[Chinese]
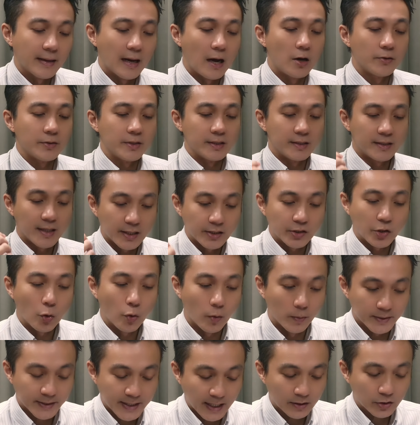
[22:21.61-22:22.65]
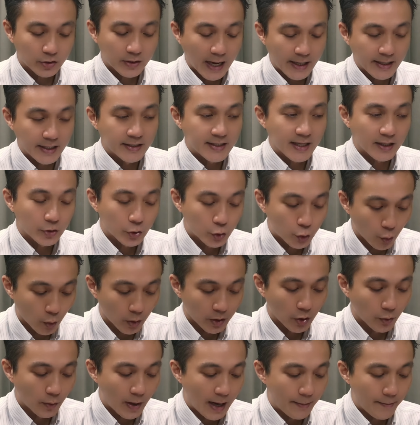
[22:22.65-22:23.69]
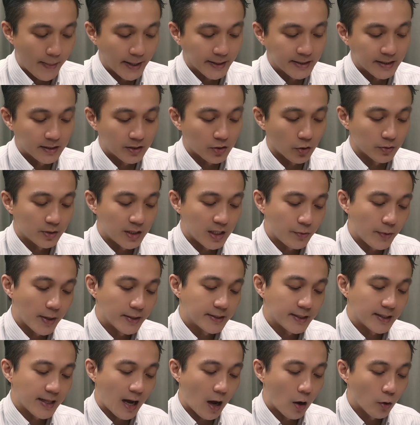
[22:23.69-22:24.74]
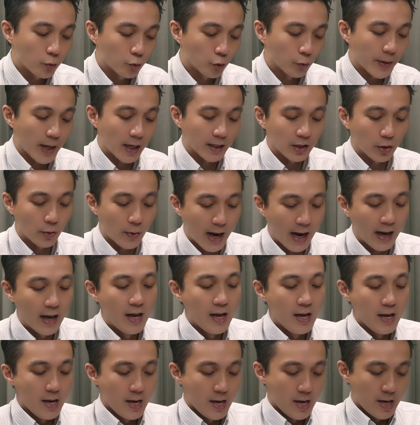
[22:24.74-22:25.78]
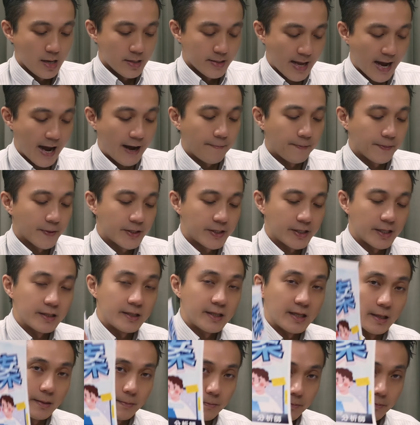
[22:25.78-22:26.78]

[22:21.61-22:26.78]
然后你认同我们这样带你这样做的话，买进这种低位阶的好股票的话，那请你